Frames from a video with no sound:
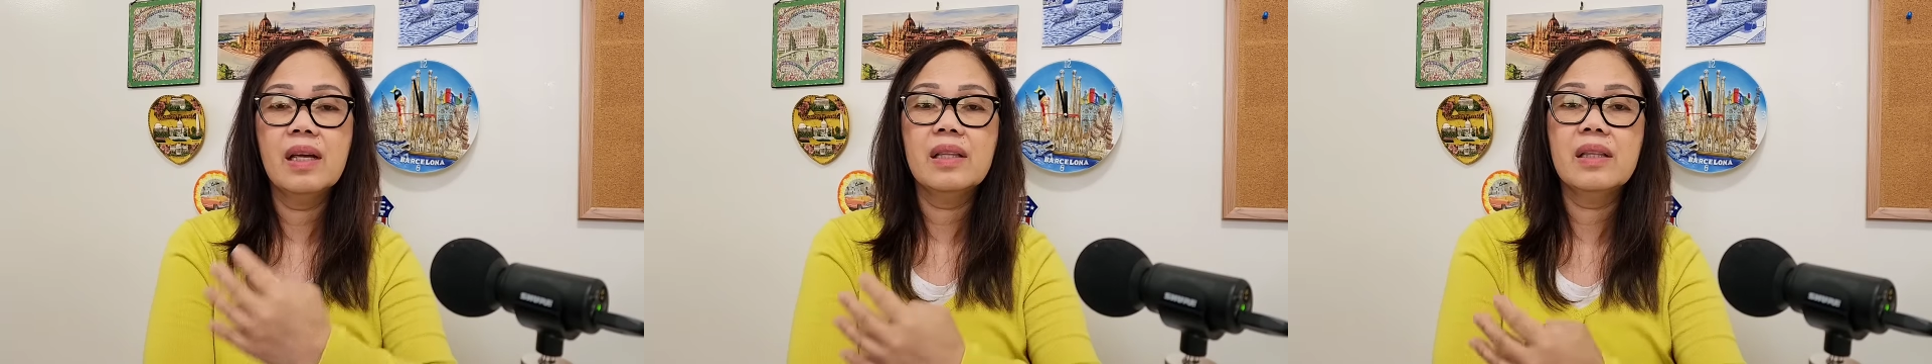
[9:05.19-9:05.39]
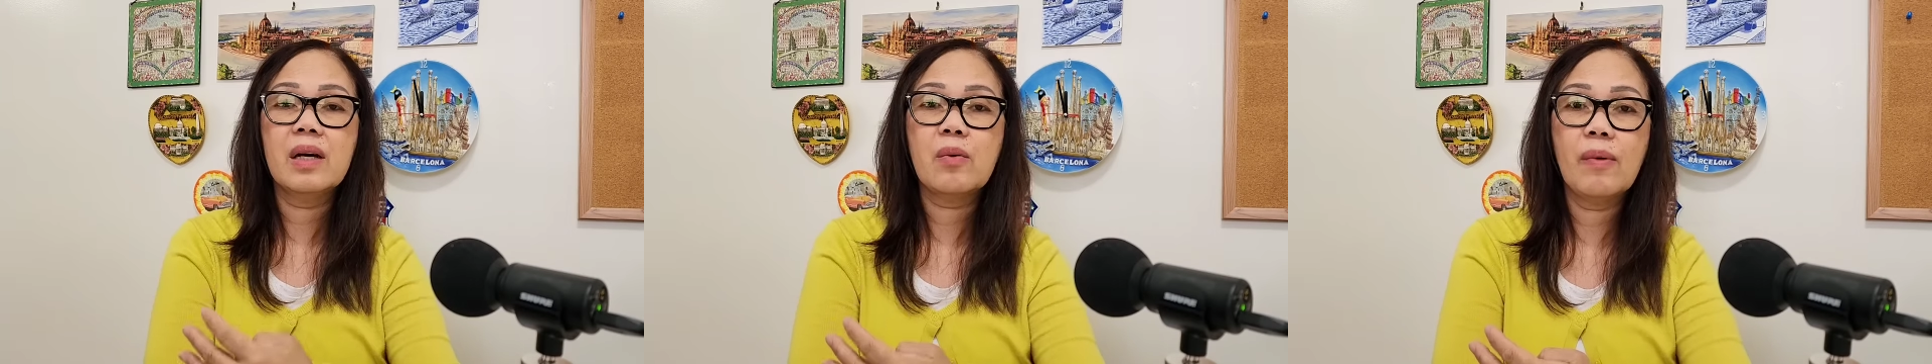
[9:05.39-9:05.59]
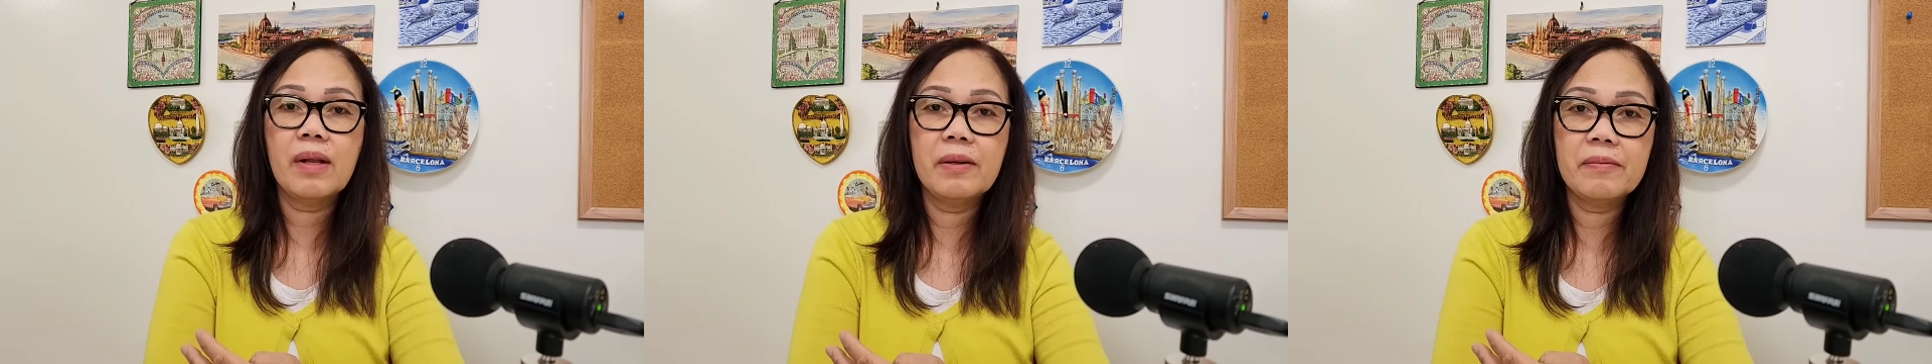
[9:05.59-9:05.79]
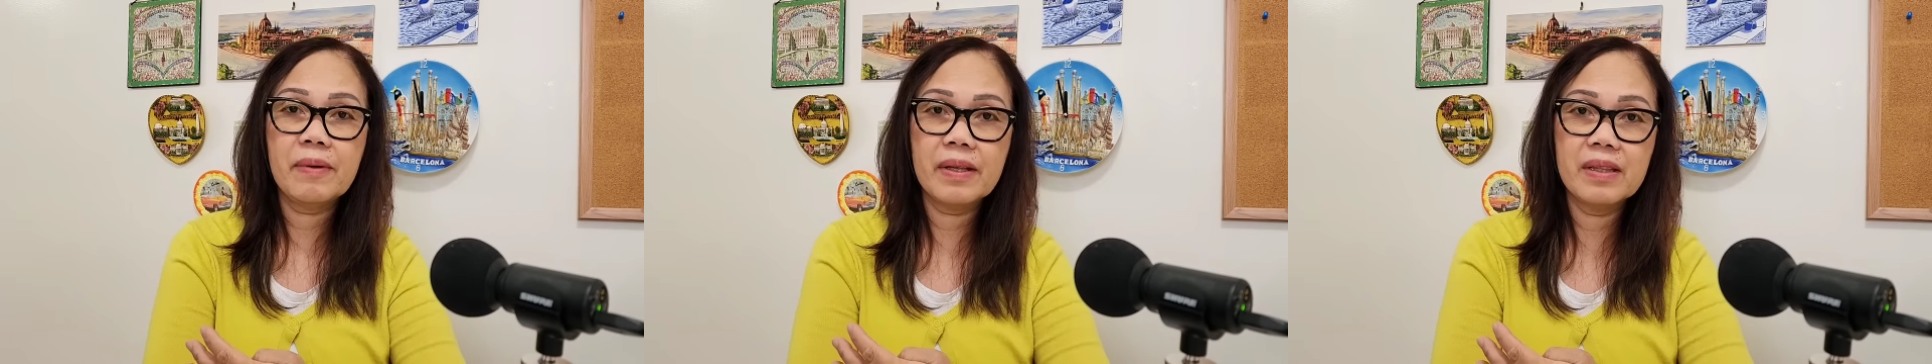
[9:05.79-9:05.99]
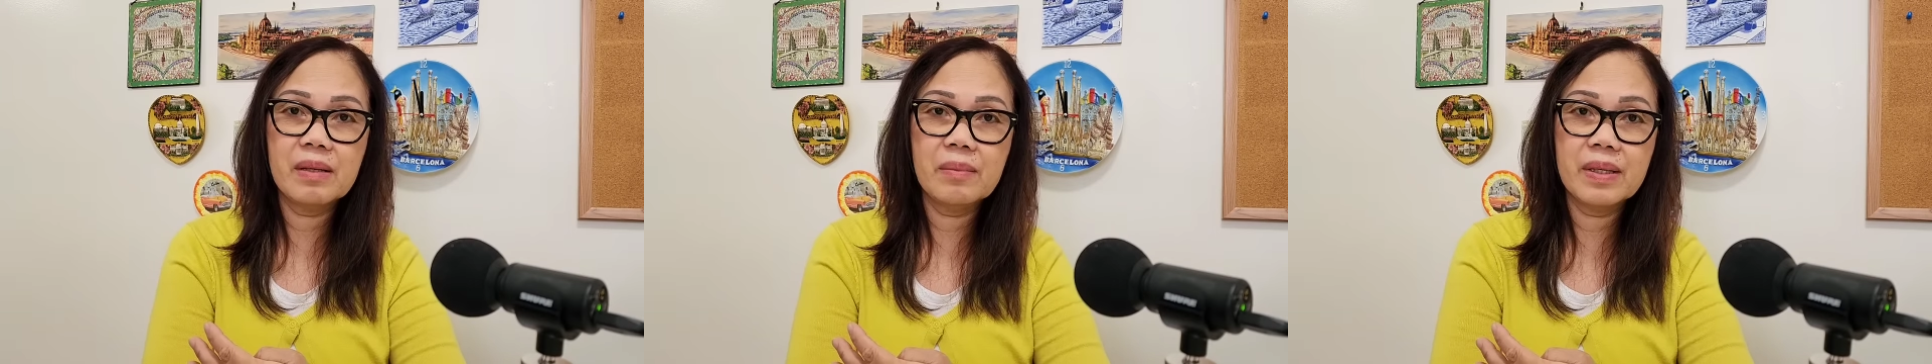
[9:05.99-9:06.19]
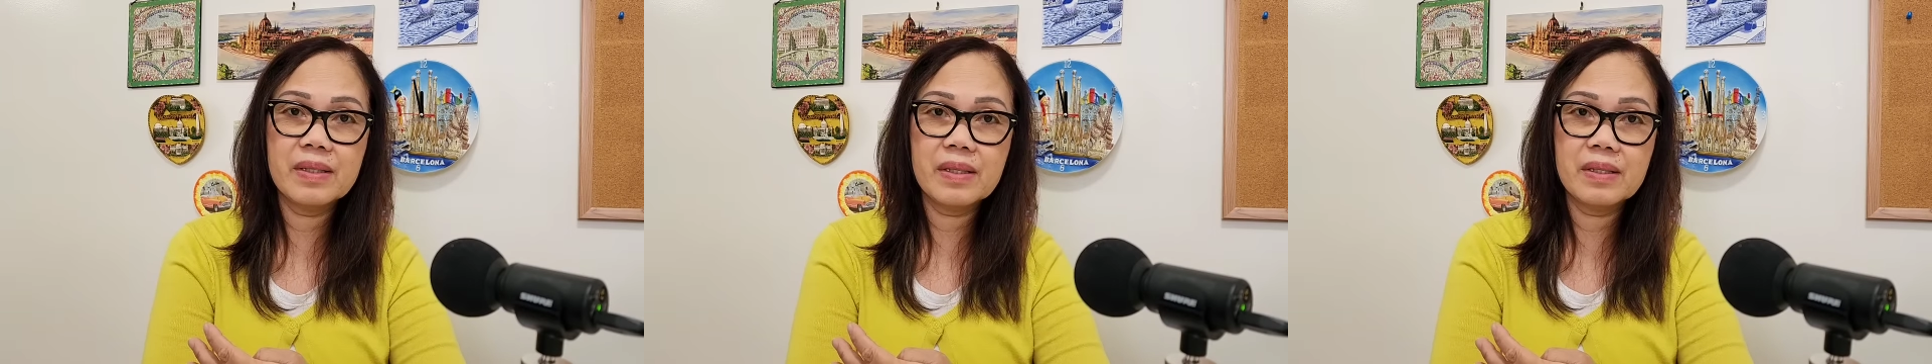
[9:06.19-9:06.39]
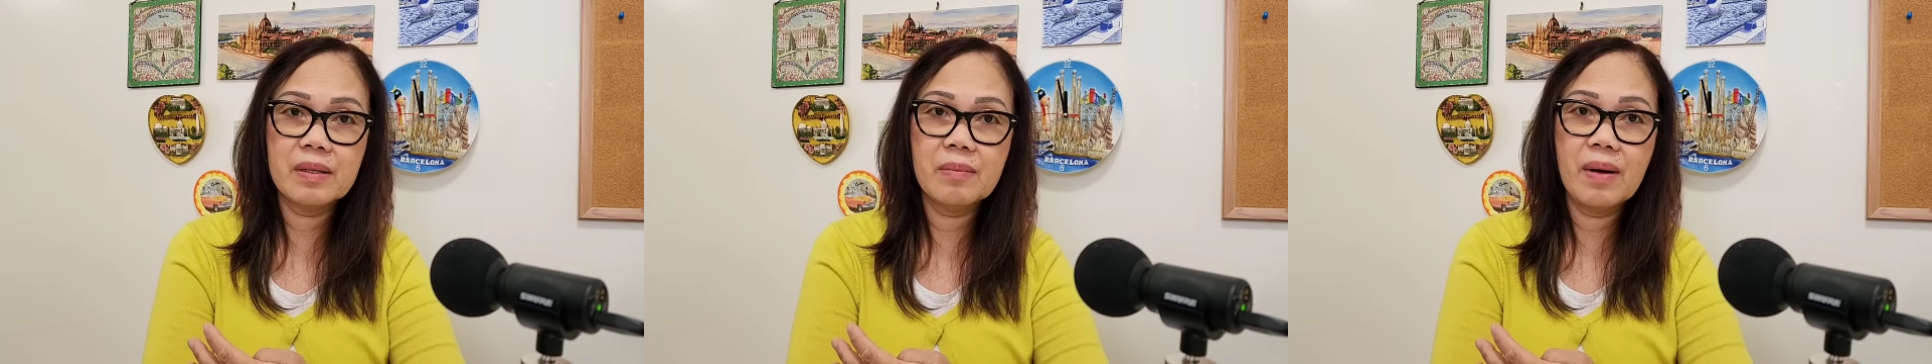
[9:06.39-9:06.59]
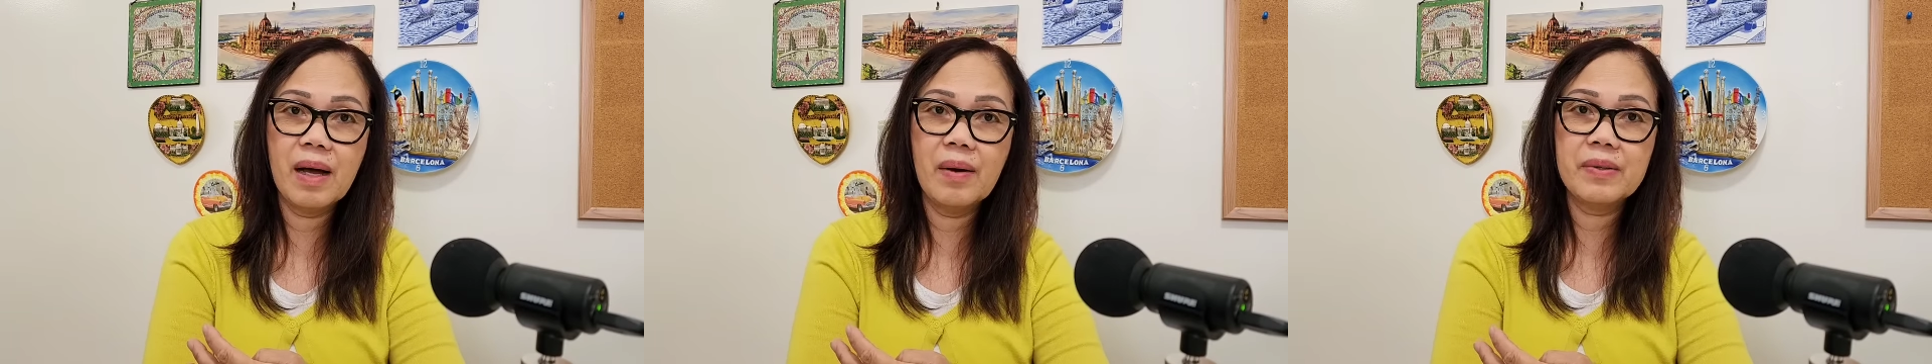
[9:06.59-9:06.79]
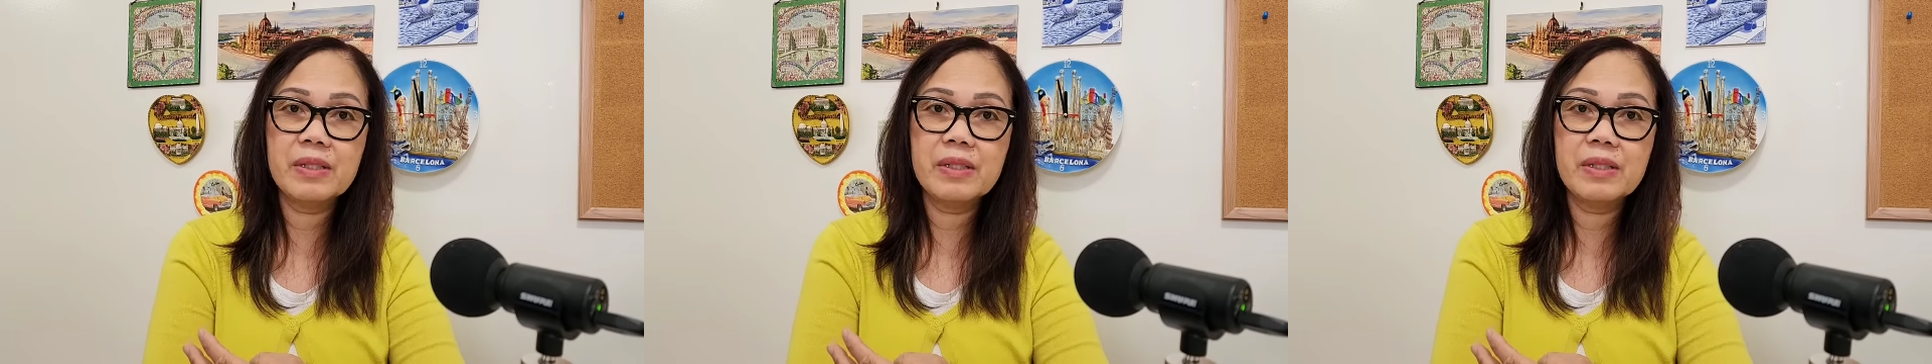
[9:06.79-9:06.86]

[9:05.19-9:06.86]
na qualified naman sa trabaho